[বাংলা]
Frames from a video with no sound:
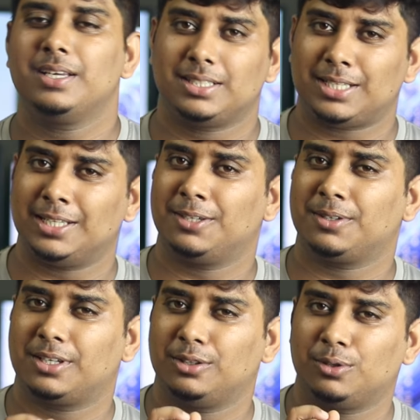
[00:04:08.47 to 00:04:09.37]
যে তাদের
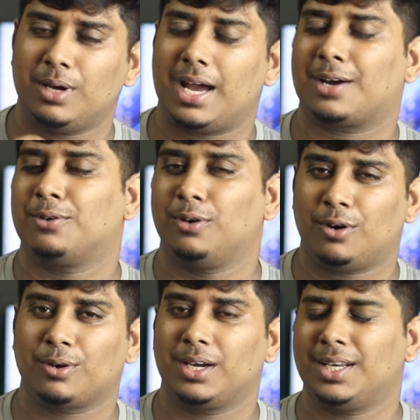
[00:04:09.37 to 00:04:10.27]
কিন্তু অ্যাকাউন্ট
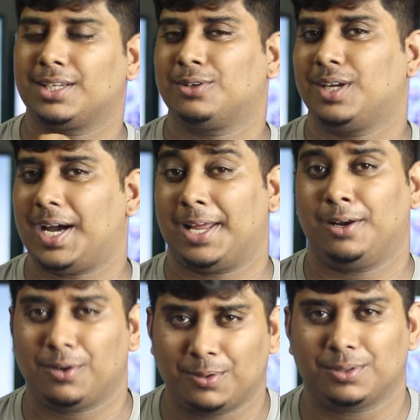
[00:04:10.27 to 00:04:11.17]
লক হয়ে গেলে কী করে
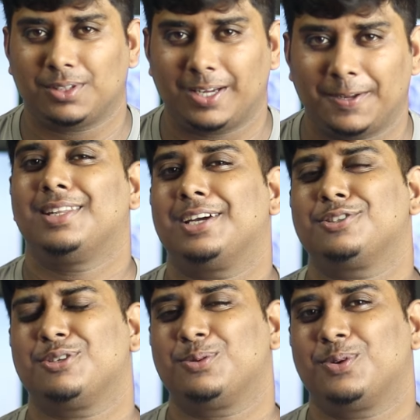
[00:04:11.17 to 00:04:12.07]
আনলক করতে হয় থ্যাংক
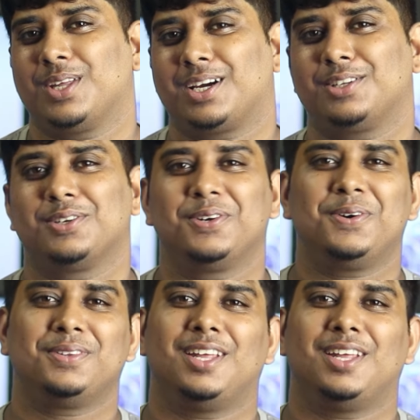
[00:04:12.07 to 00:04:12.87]
ইউ সো মাচ ভিডিও দেখার জন্য